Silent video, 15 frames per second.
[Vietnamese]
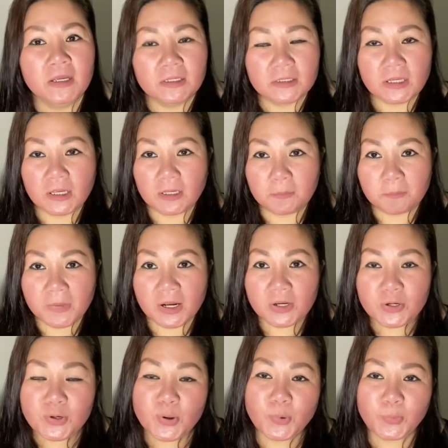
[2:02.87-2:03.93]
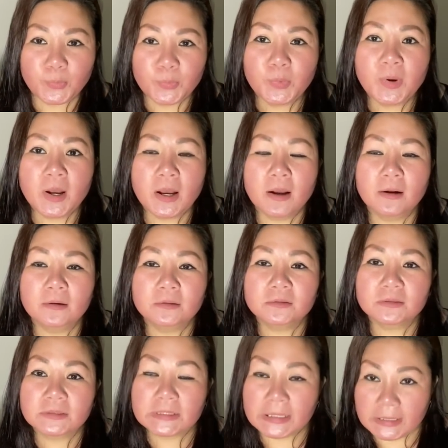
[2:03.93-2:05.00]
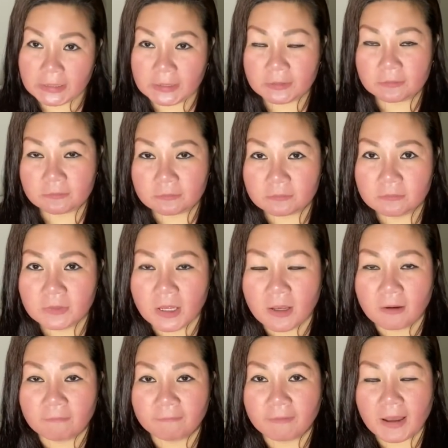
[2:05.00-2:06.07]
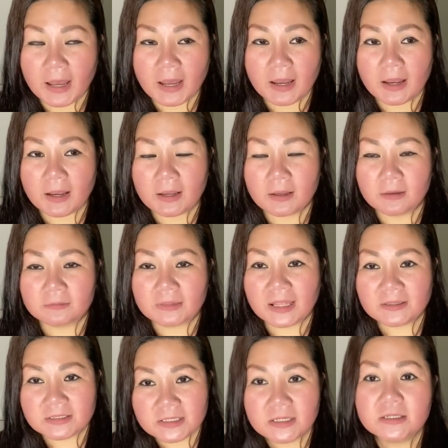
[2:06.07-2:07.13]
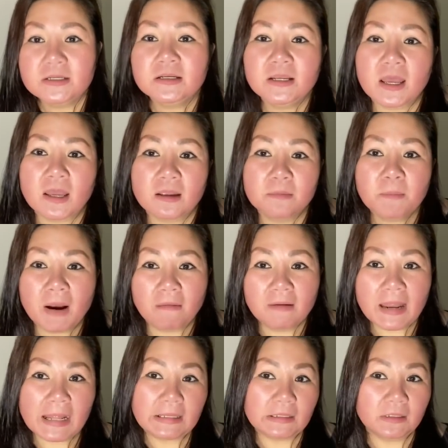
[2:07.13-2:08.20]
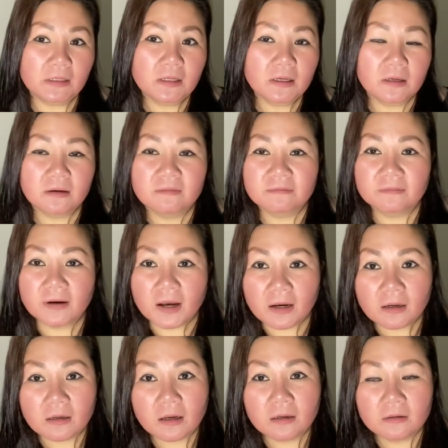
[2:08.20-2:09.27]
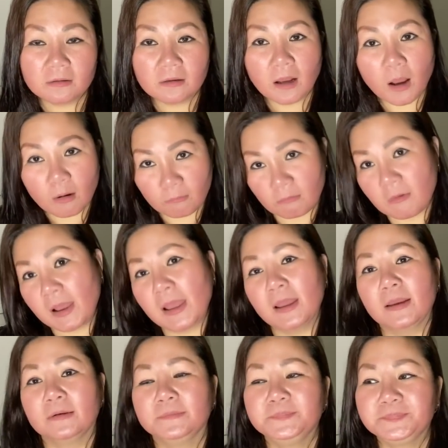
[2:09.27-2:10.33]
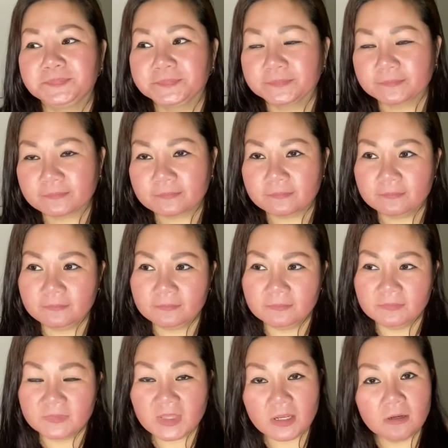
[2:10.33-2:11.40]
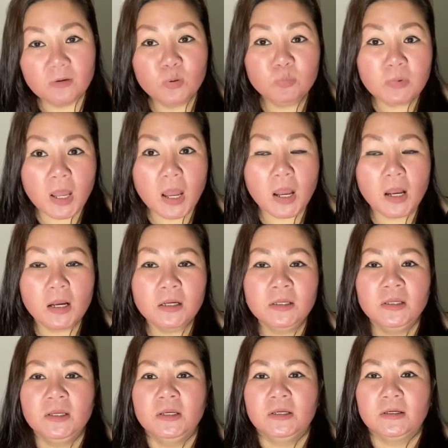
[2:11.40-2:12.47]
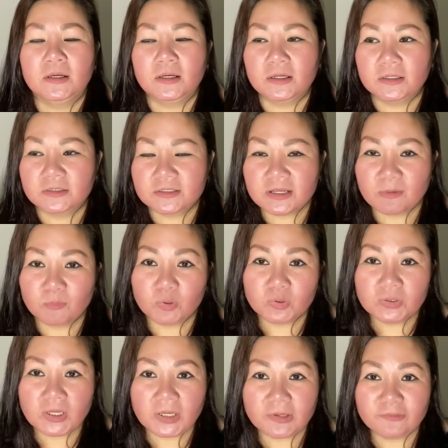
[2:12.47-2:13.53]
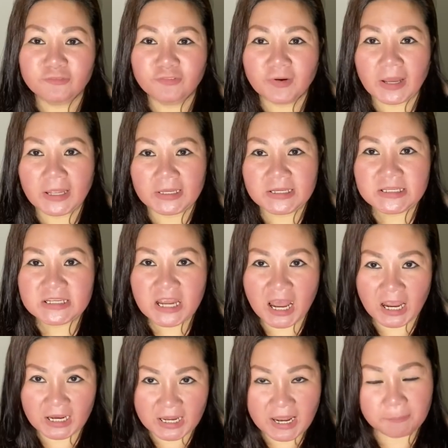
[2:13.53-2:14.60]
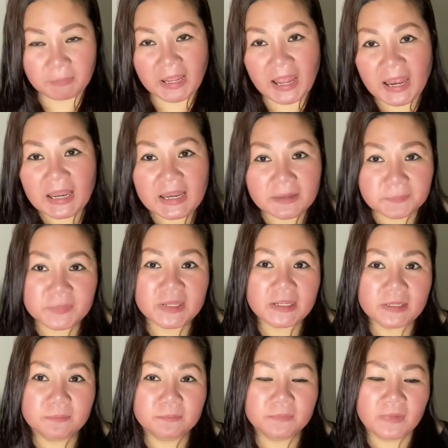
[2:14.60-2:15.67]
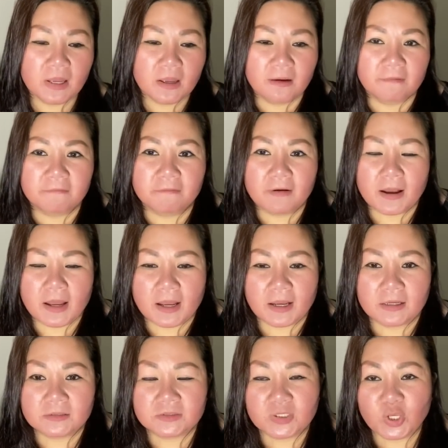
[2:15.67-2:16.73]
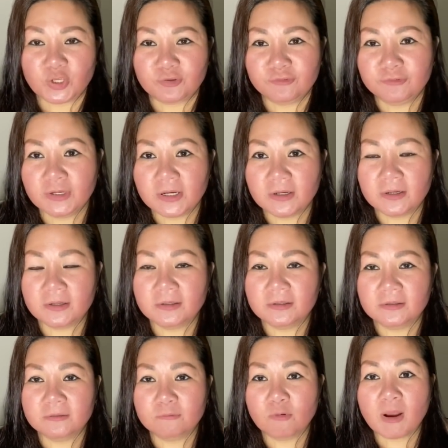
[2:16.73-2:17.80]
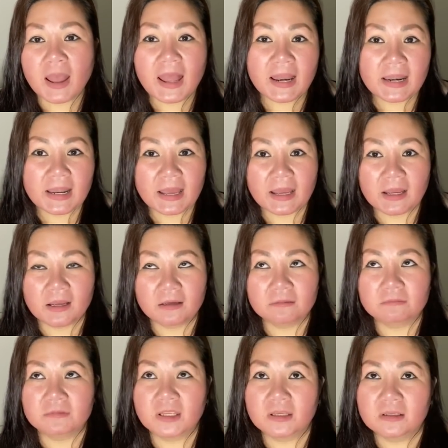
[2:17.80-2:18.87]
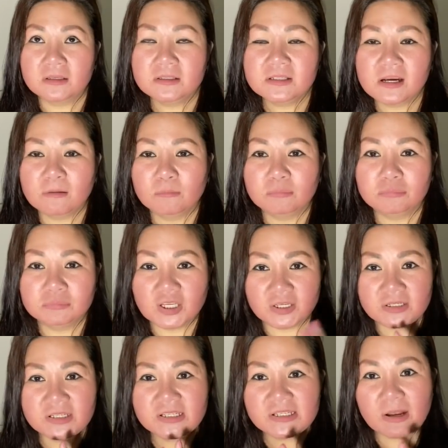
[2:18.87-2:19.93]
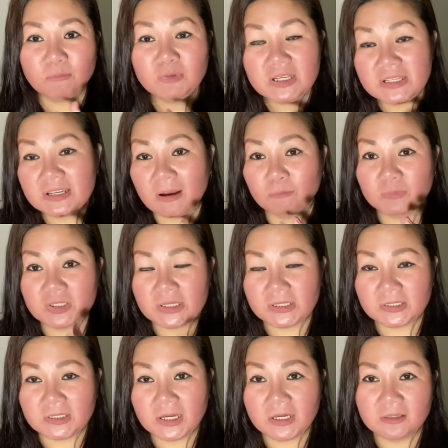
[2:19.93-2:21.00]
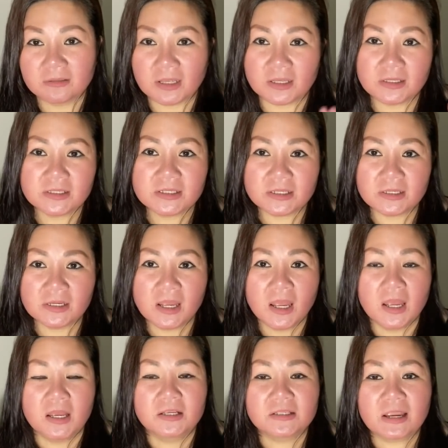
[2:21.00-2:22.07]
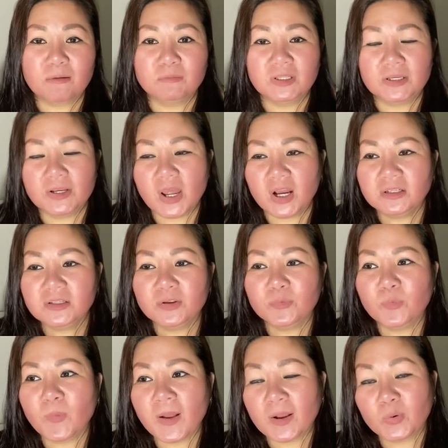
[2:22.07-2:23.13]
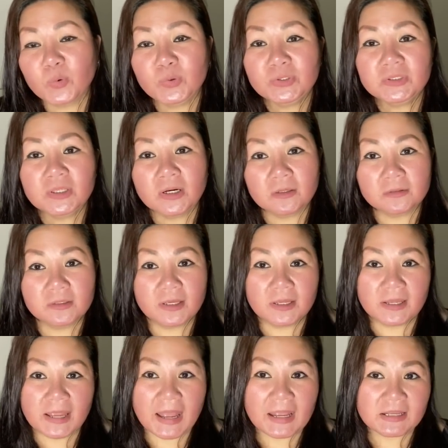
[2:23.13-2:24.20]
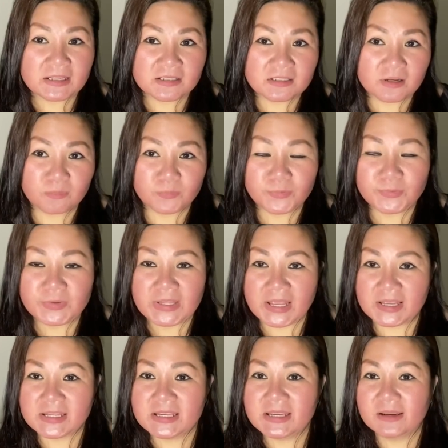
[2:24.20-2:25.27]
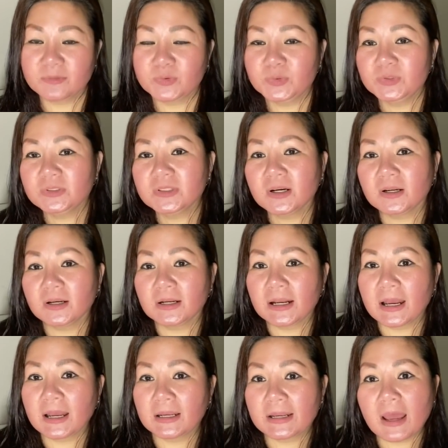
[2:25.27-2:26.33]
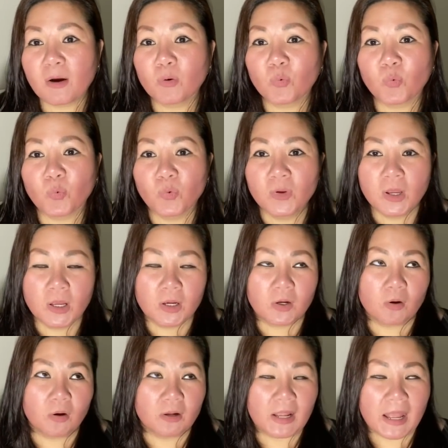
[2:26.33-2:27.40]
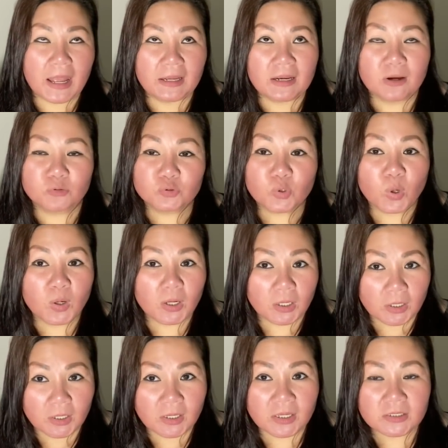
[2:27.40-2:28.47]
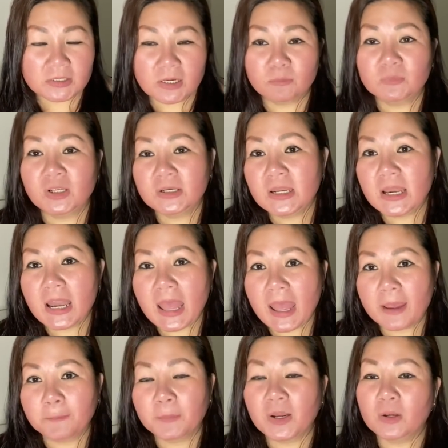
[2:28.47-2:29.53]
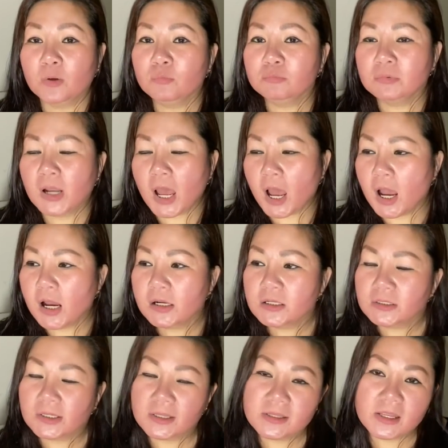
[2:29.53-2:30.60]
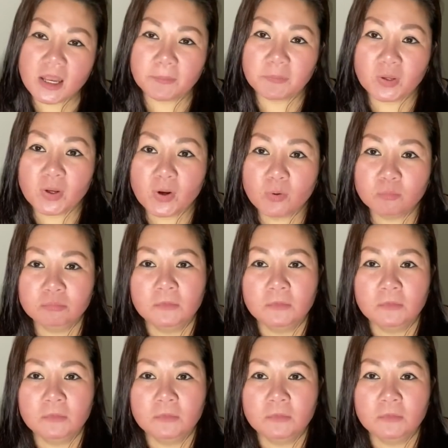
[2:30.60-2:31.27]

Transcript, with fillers: thì mới đủ uh, tiền và tài chính để bảo lãnh uh, vợ con qua thì lúc đó à, chồng của thủy phải chạy làm ngày làm đêm và thủy uh, qua là chỉ trong thủy sống với chồng chị thủy chỉ chồng thủy đón thủy qua cuối tuần thì hai vợ chồng vui vẻ với nhau cuối tuần là đầu à, đầu tuần là chồng thủy đi làm mà lúc đó đó cả nhà biết không